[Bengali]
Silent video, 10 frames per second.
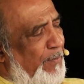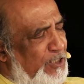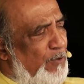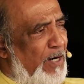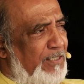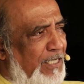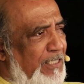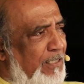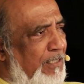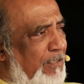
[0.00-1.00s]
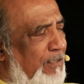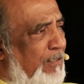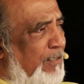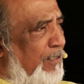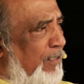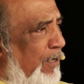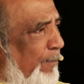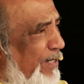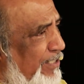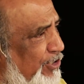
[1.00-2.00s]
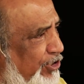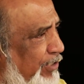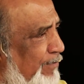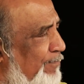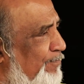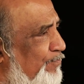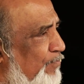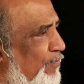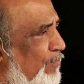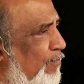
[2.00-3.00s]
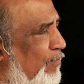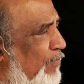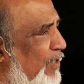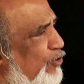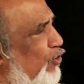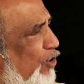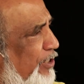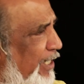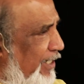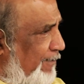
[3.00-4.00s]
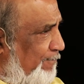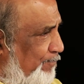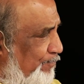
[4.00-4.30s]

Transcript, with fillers: বেশিরভাগটাই প্রিটেনশন কিচ্ছু করা যায় না